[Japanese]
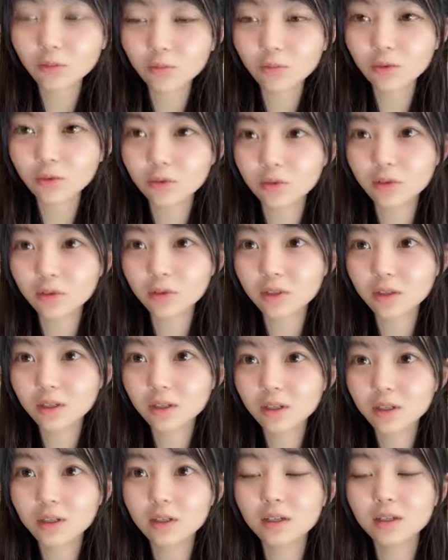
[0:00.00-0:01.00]
も
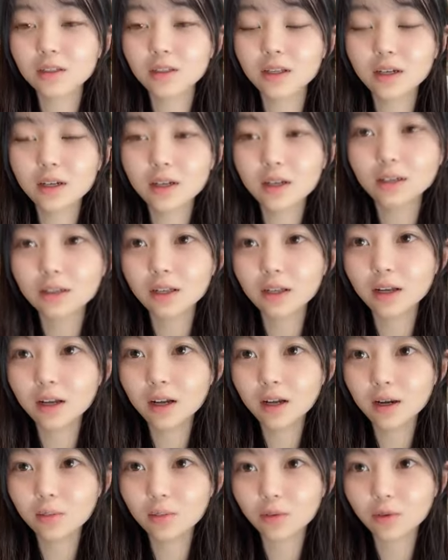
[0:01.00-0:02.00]
なかった
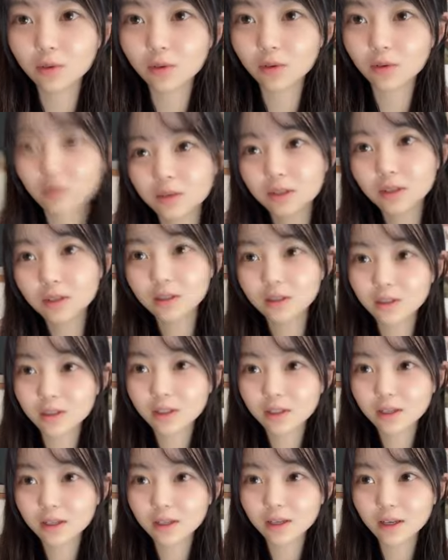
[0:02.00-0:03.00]
らもう
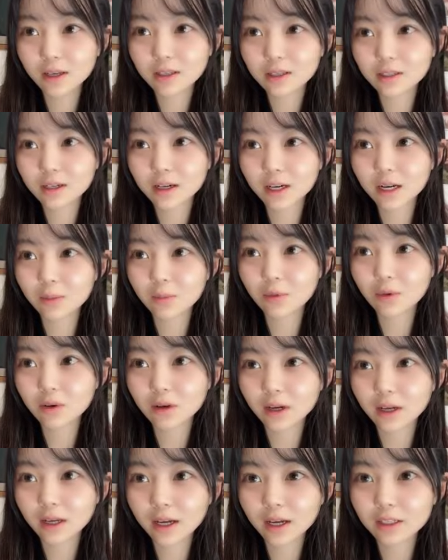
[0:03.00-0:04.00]
一からもう一
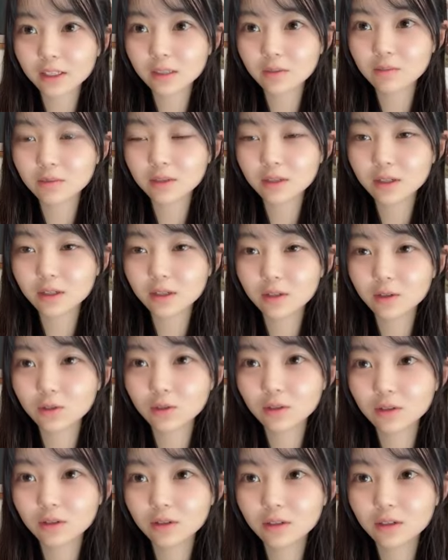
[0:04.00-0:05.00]
回始めれ
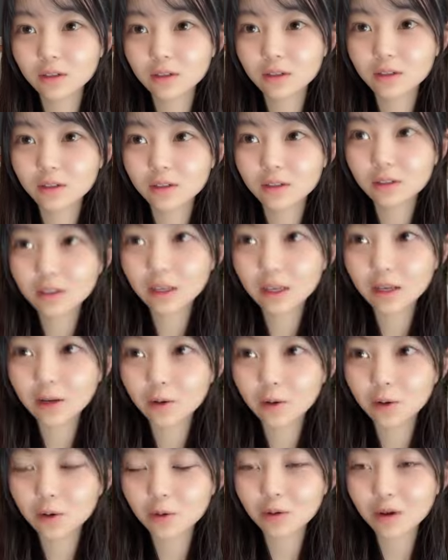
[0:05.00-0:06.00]
る記
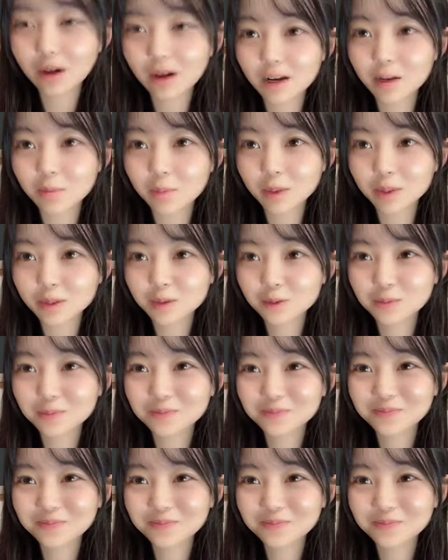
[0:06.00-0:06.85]
録はあります